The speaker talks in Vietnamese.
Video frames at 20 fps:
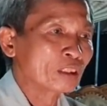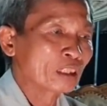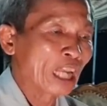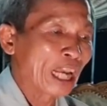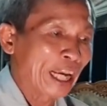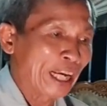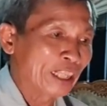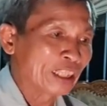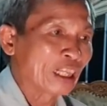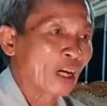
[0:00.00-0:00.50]

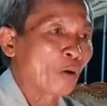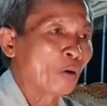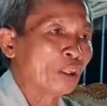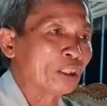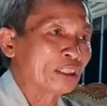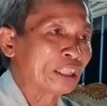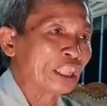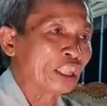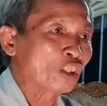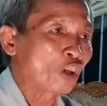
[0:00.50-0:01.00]
thế
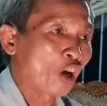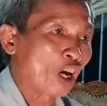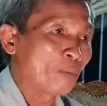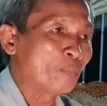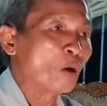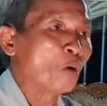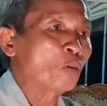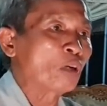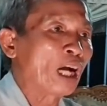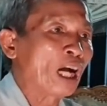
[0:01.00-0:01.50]
rồi chỉ có
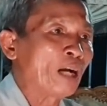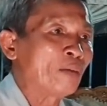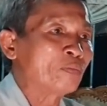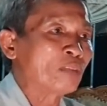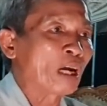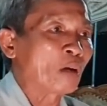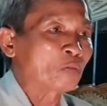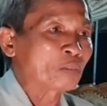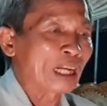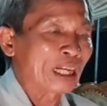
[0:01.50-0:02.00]
một hôm
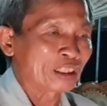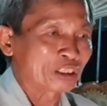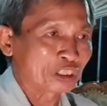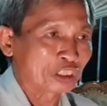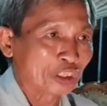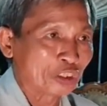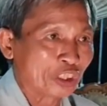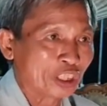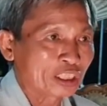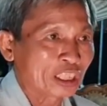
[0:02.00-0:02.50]
ông đang
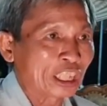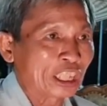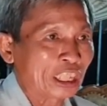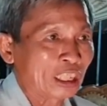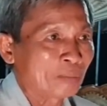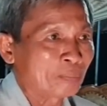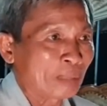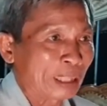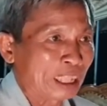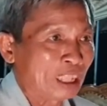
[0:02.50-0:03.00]
sửa
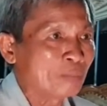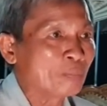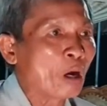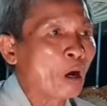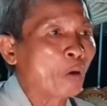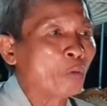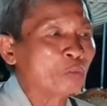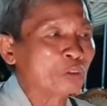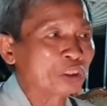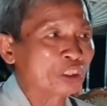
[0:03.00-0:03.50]
kiển mấy
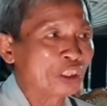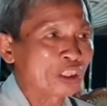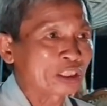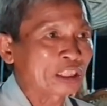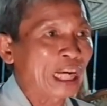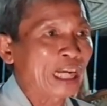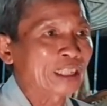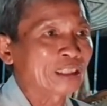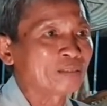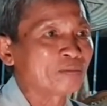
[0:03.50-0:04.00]
bồn trước
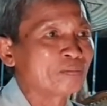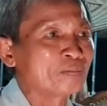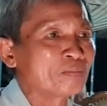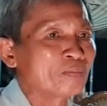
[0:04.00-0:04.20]
sân